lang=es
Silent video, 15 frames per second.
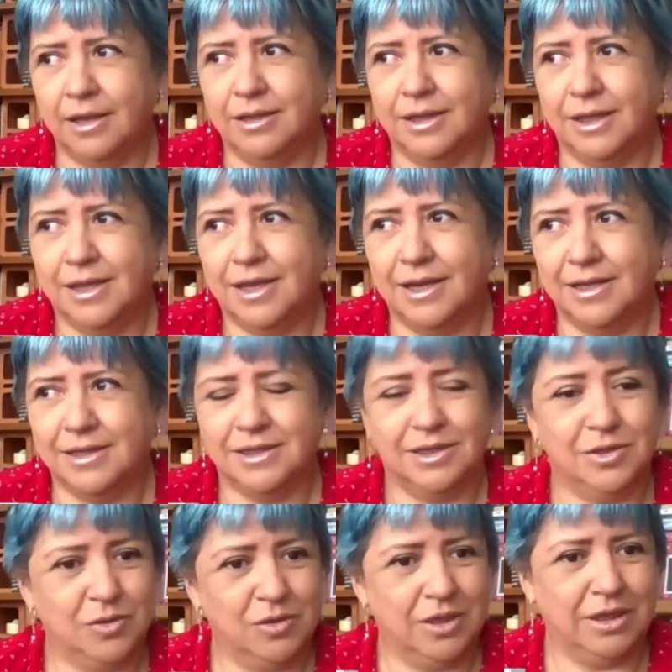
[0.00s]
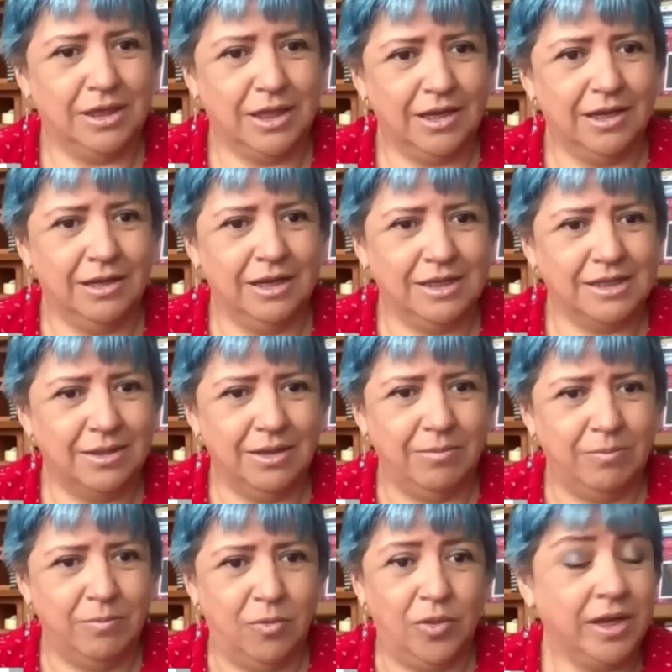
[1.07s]
indígenas es donde tienen
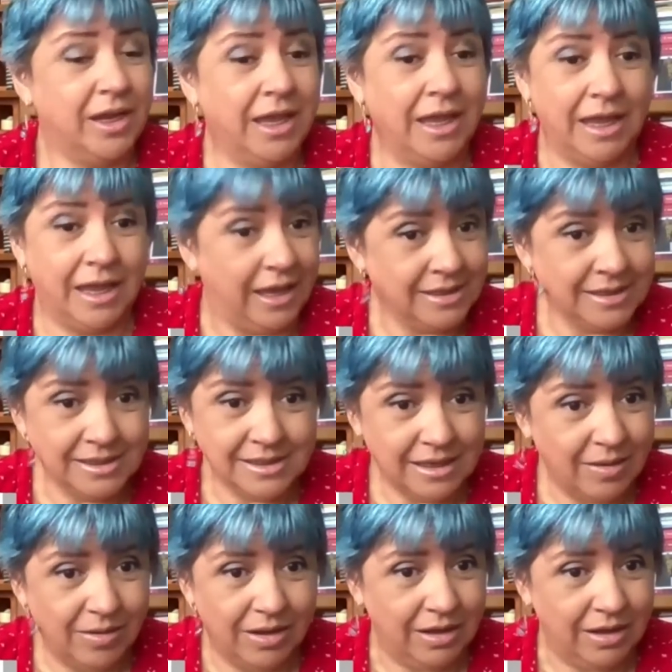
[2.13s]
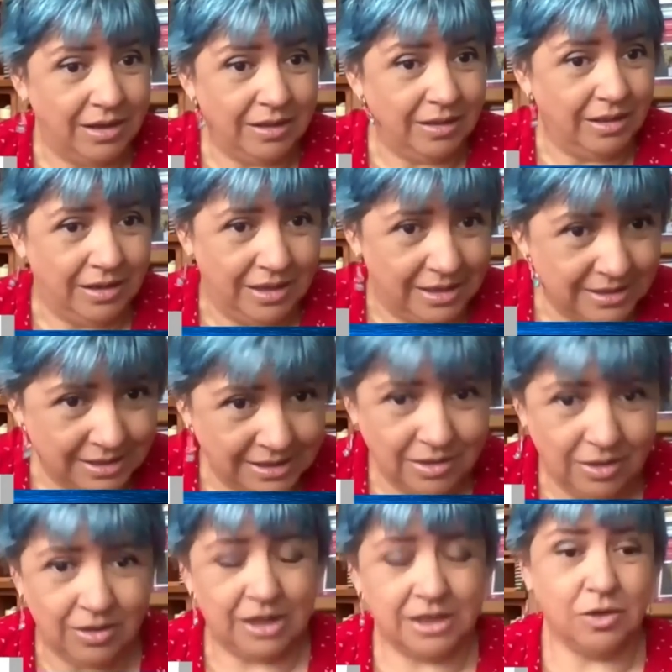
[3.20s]
este poder y que ese es, el, ese es
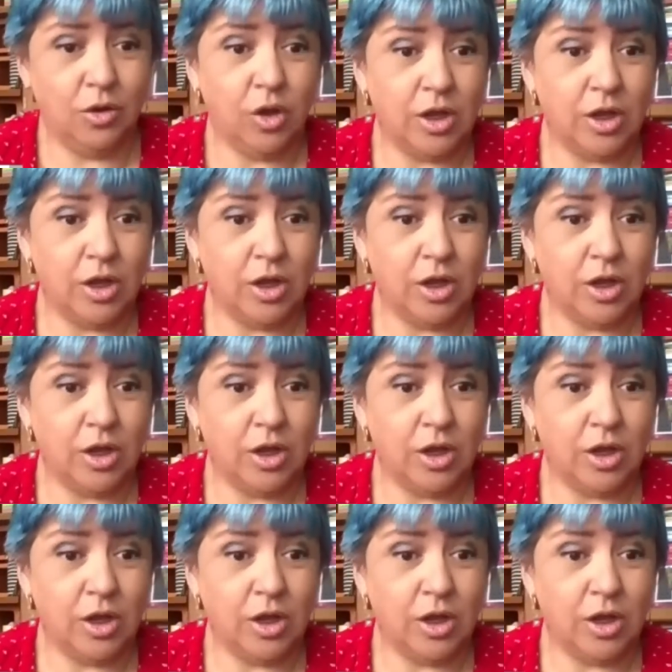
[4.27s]
lo, eso es